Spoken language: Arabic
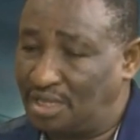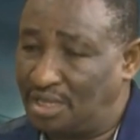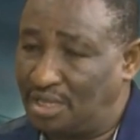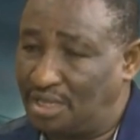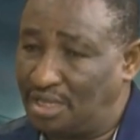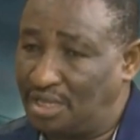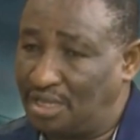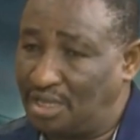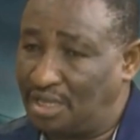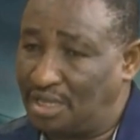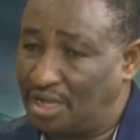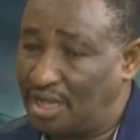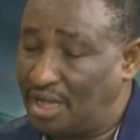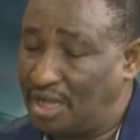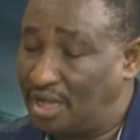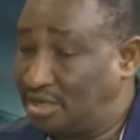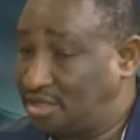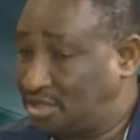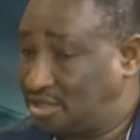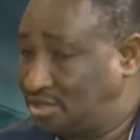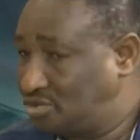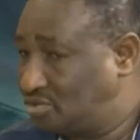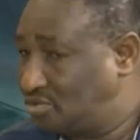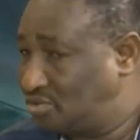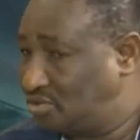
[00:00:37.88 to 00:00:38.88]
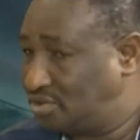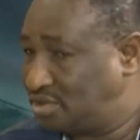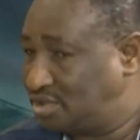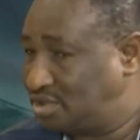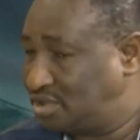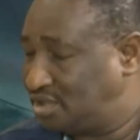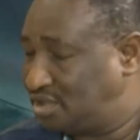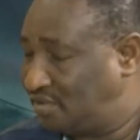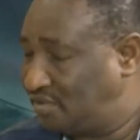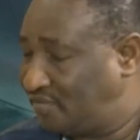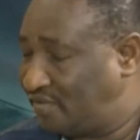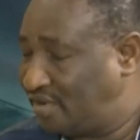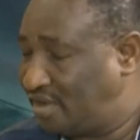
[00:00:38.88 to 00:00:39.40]
آه، كان عندهم
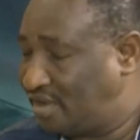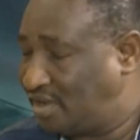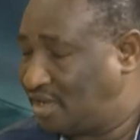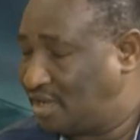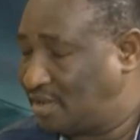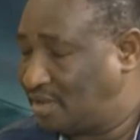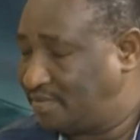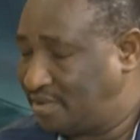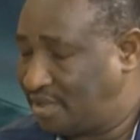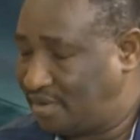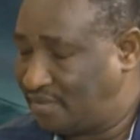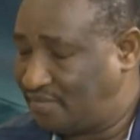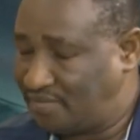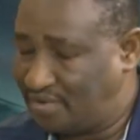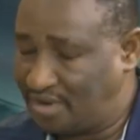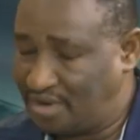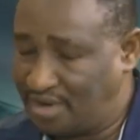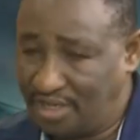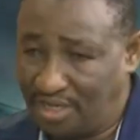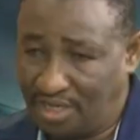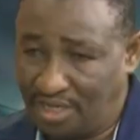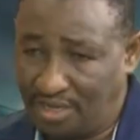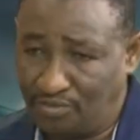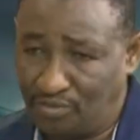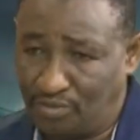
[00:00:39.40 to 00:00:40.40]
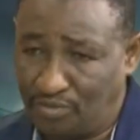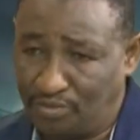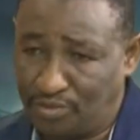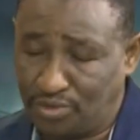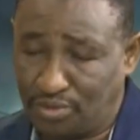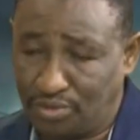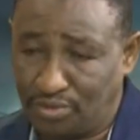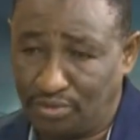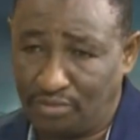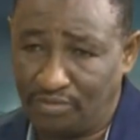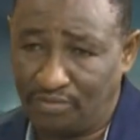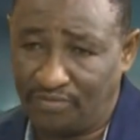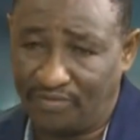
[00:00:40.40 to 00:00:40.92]
اندفاع كبير في اللعب
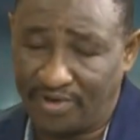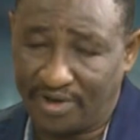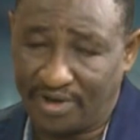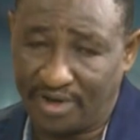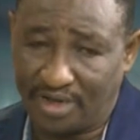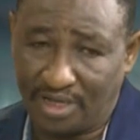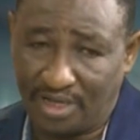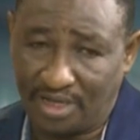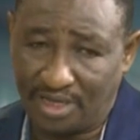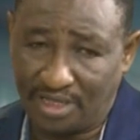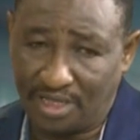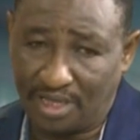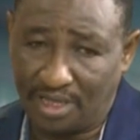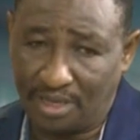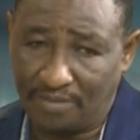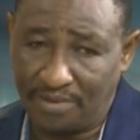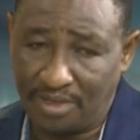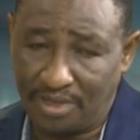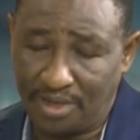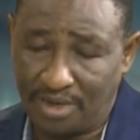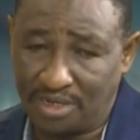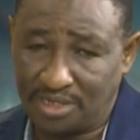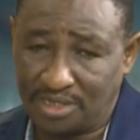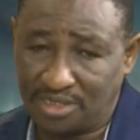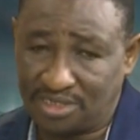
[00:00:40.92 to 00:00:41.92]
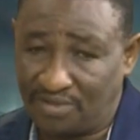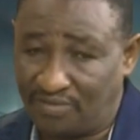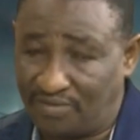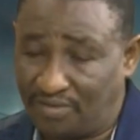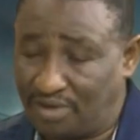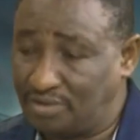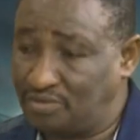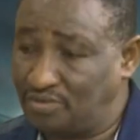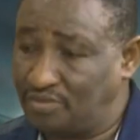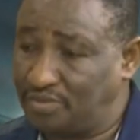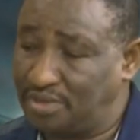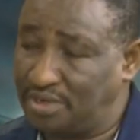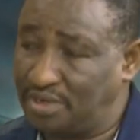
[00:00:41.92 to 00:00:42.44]
وبيتركوا فراغات كبيرة
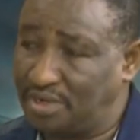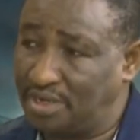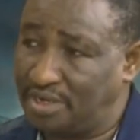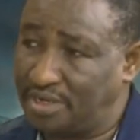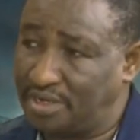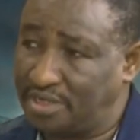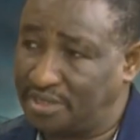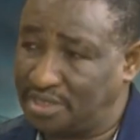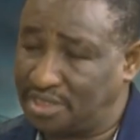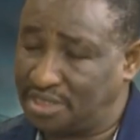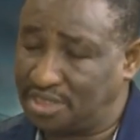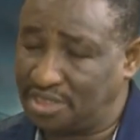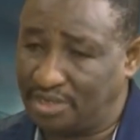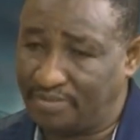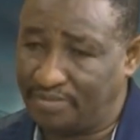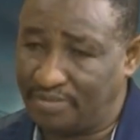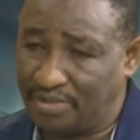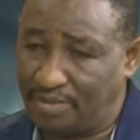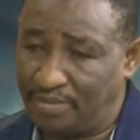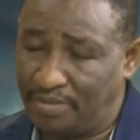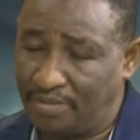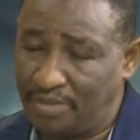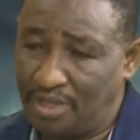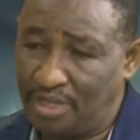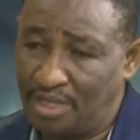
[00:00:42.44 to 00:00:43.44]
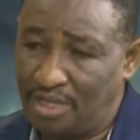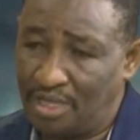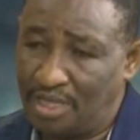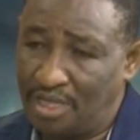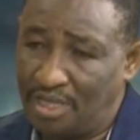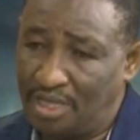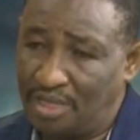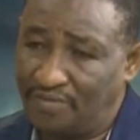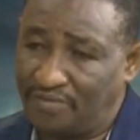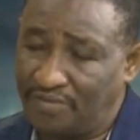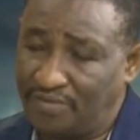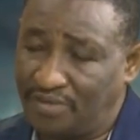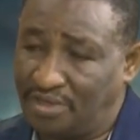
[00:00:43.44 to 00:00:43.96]
يستفادوا منها ناس الشباب
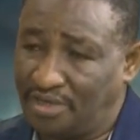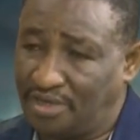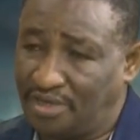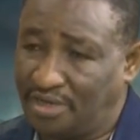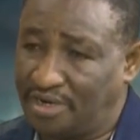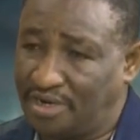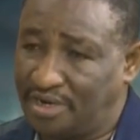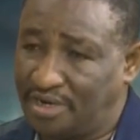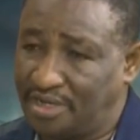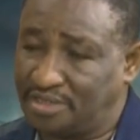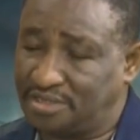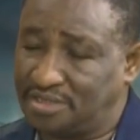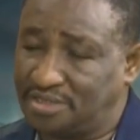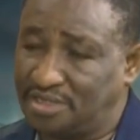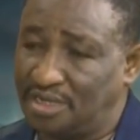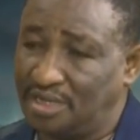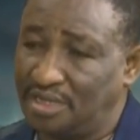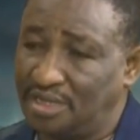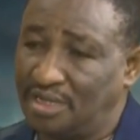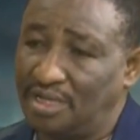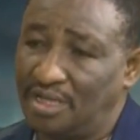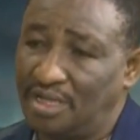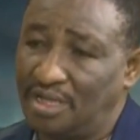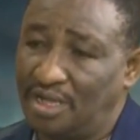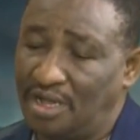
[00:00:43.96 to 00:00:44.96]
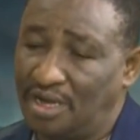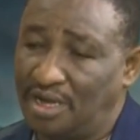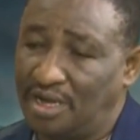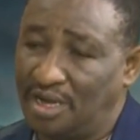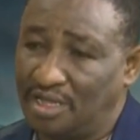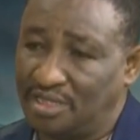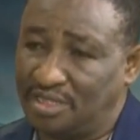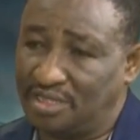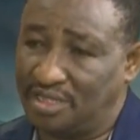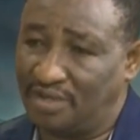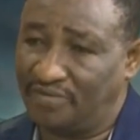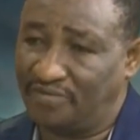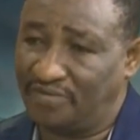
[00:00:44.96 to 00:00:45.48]
في إحراز
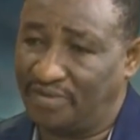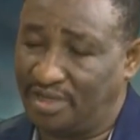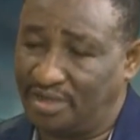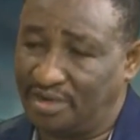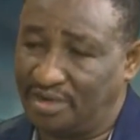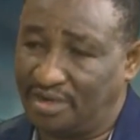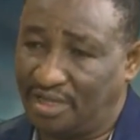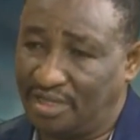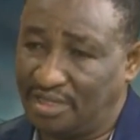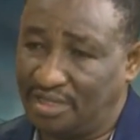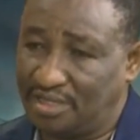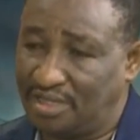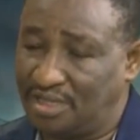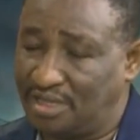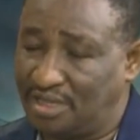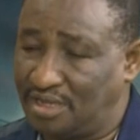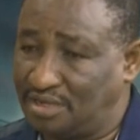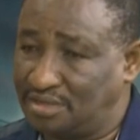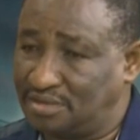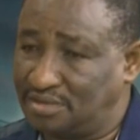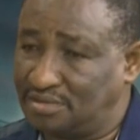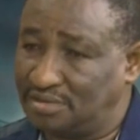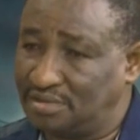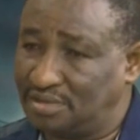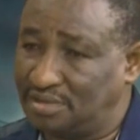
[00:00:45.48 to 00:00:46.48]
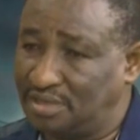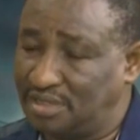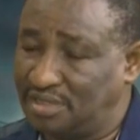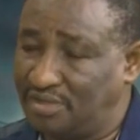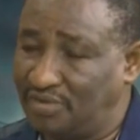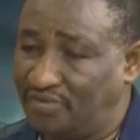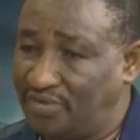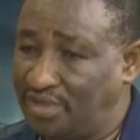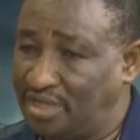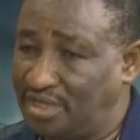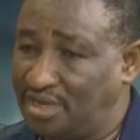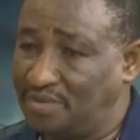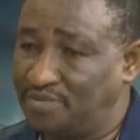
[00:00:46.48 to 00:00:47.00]
الأهداف يعني حتى
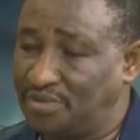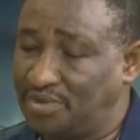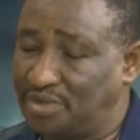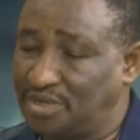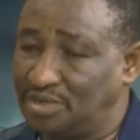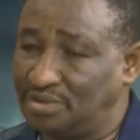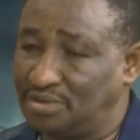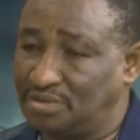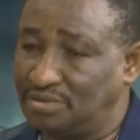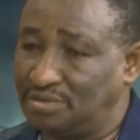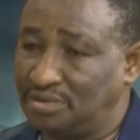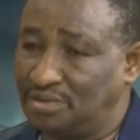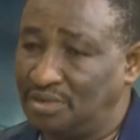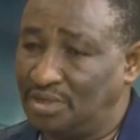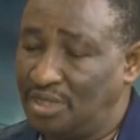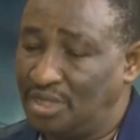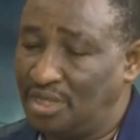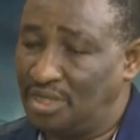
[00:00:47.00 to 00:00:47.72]
هدفين يمكن